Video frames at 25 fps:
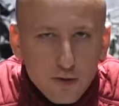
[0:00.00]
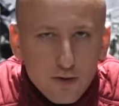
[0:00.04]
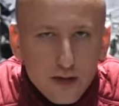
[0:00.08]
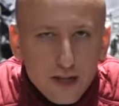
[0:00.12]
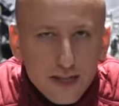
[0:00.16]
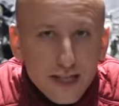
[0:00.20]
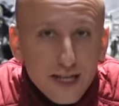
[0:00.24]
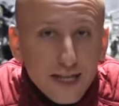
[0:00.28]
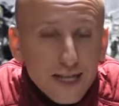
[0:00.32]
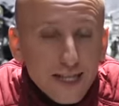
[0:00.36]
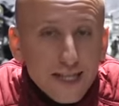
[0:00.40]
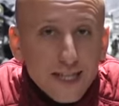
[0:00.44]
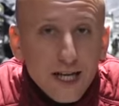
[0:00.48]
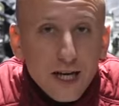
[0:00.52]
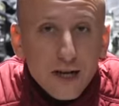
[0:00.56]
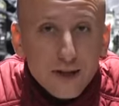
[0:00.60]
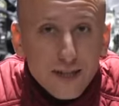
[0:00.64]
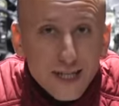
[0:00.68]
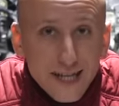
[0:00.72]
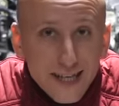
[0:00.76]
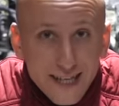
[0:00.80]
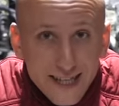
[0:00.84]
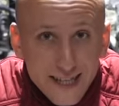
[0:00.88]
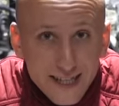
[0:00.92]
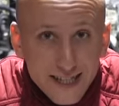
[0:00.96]
Форсунки
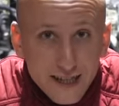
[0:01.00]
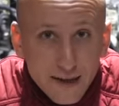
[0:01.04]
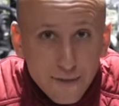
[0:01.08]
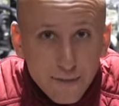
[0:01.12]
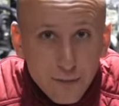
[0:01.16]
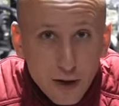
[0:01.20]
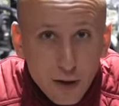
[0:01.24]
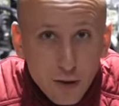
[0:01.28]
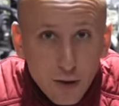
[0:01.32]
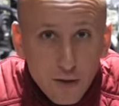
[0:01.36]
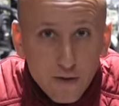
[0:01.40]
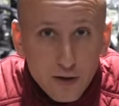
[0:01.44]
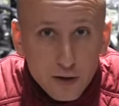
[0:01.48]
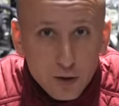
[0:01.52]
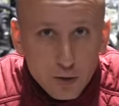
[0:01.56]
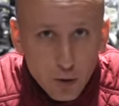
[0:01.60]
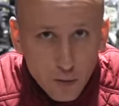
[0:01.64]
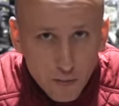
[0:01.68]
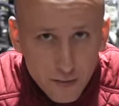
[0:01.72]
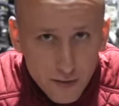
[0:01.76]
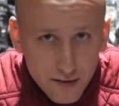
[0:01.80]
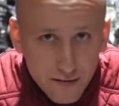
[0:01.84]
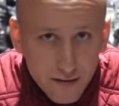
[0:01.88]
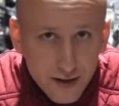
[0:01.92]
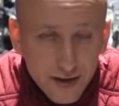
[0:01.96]
загрязняются из-за плохого
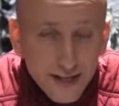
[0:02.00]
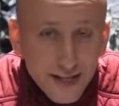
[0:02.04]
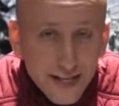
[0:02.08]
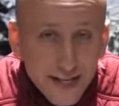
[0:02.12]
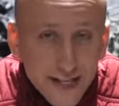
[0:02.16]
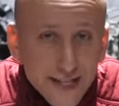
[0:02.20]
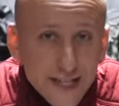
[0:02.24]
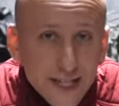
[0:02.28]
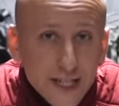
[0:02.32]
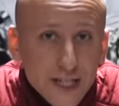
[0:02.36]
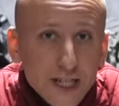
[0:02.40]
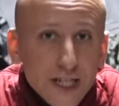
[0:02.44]
топлива и